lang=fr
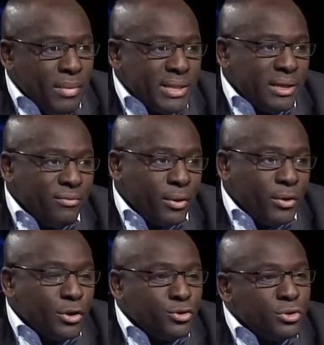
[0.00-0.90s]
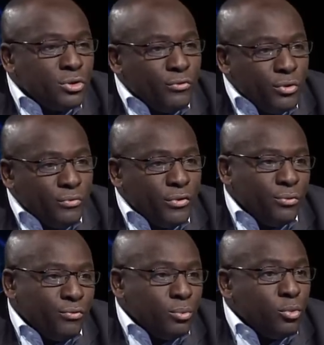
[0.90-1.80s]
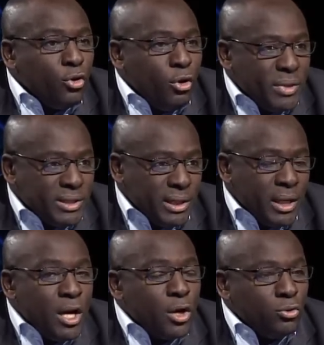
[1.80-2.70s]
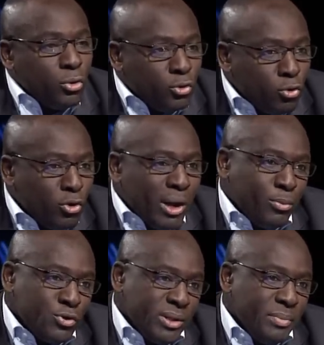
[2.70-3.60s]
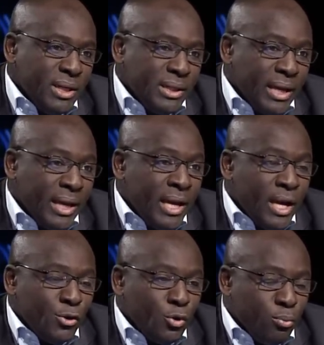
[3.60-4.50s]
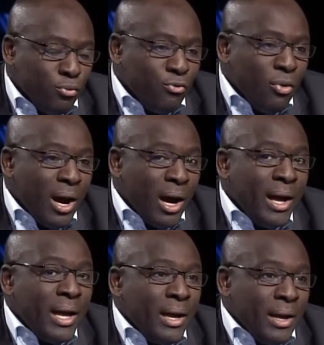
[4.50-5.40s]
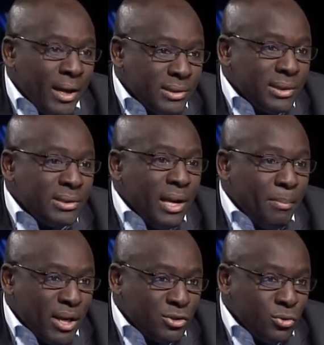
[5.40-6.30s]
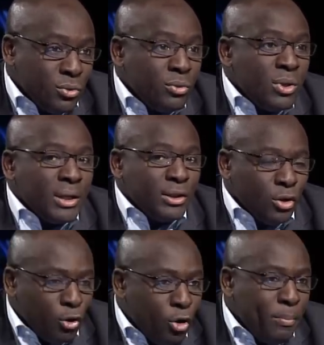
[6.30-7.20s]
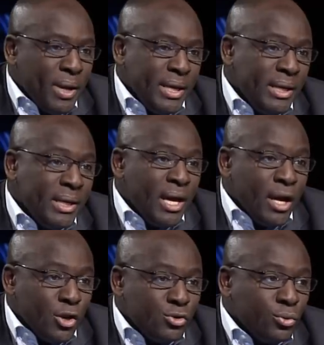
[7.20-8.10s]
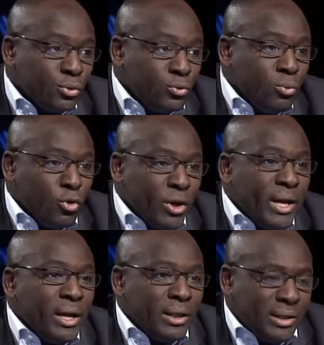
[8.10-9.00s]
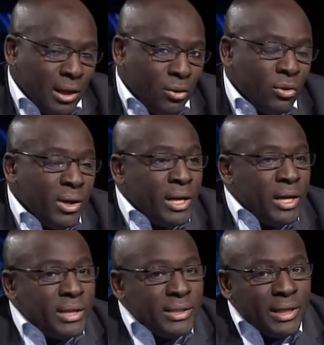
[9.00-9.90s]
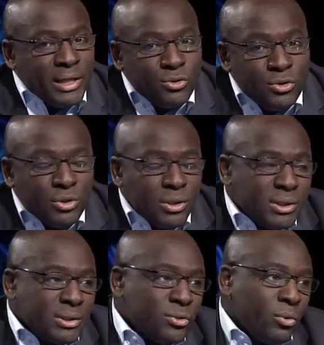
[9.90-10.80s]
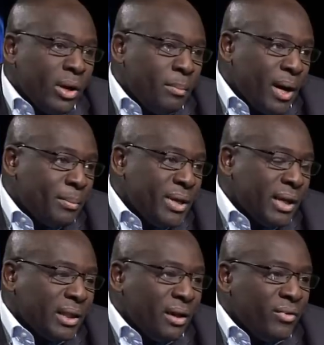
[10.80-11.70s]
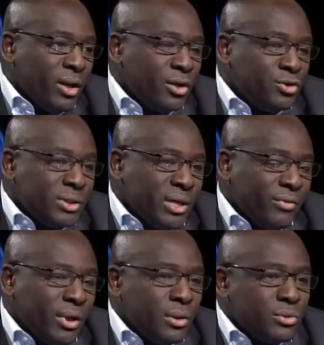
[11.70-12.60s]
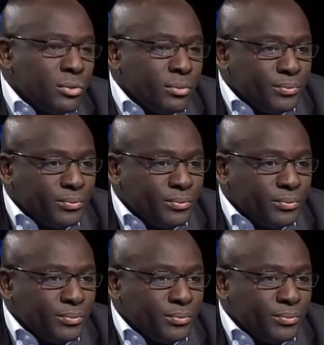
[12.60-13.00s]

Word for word: mais c'est vrai que les jeunes ont envie de faire du football leur métier. Donnons-leur la possibilité de pouvoir exercer les passions dans leur pays et surtout monnayer les talents. Il y a des jeunes dont sont éparpillés à travers les jeunes. Mais là, vous parlez de